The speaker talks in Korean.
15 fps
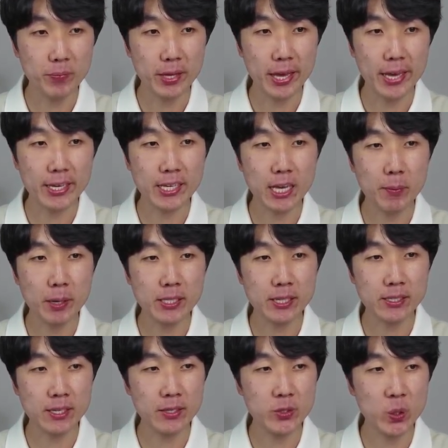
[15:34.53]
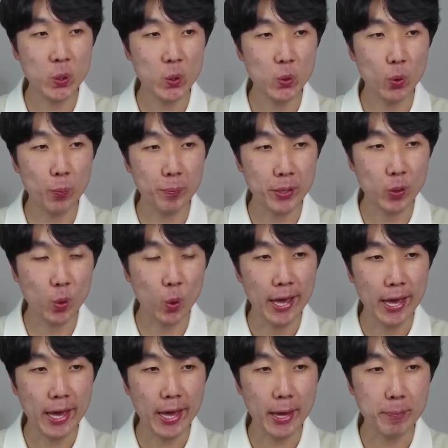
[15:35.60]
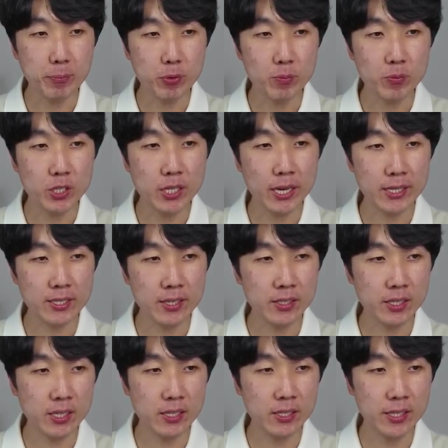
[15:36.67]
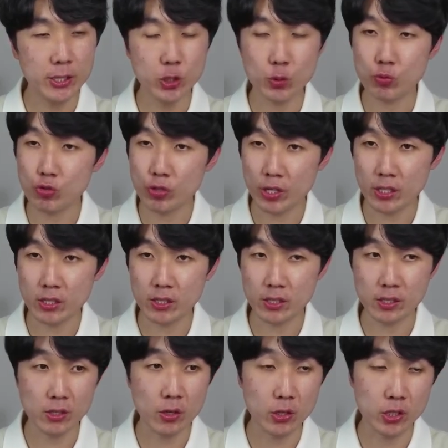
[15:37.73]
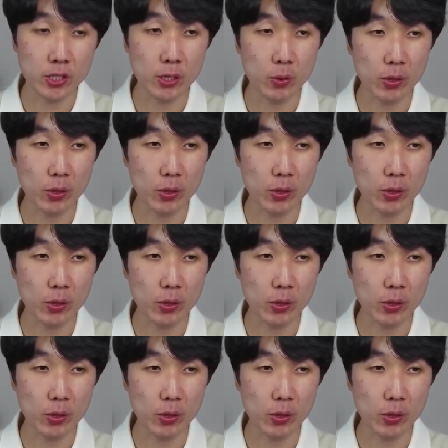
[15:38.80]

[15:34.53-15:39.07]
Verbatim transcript: 앱 개발 생산성을 높이고 앱 품질을 향상시키는 데 집중하는 것이라고